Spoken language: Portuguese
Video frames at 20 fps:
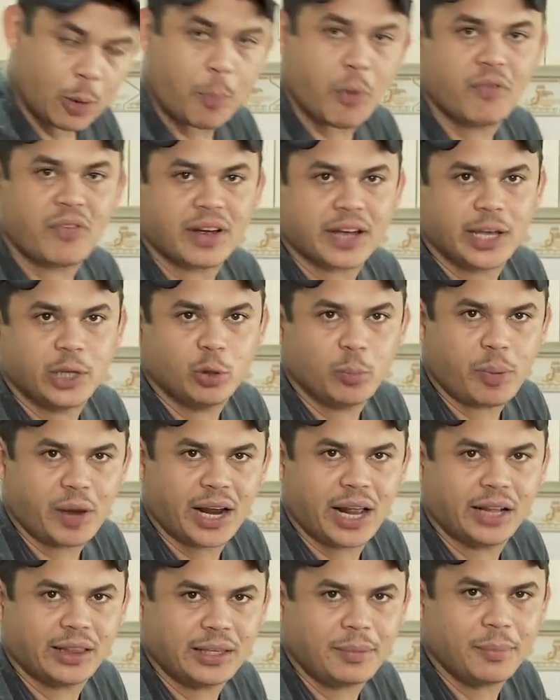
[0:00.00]
o povo aqui no
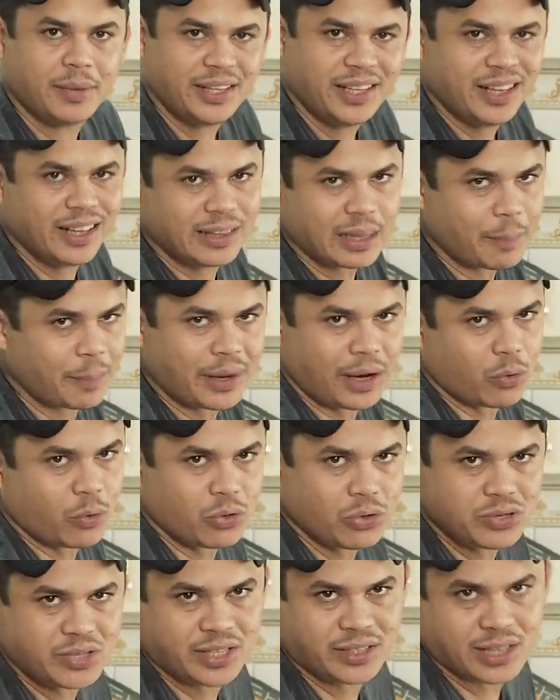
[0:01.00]
Paraná tem mania de entrar pela
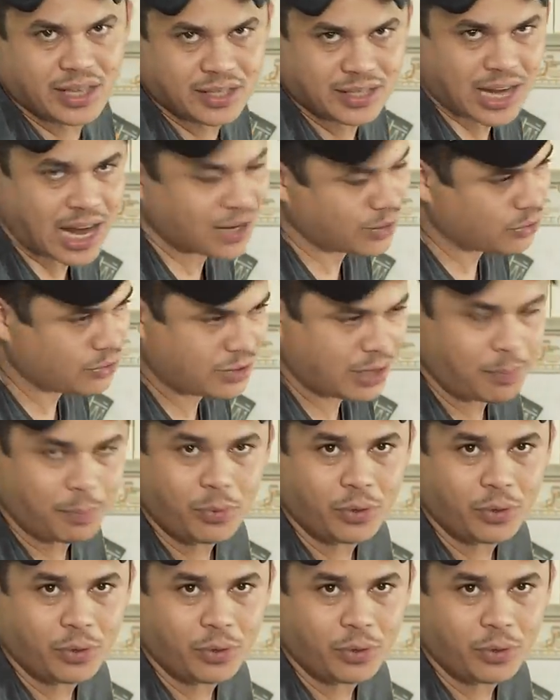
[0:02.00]
cozinha nas casas, não sei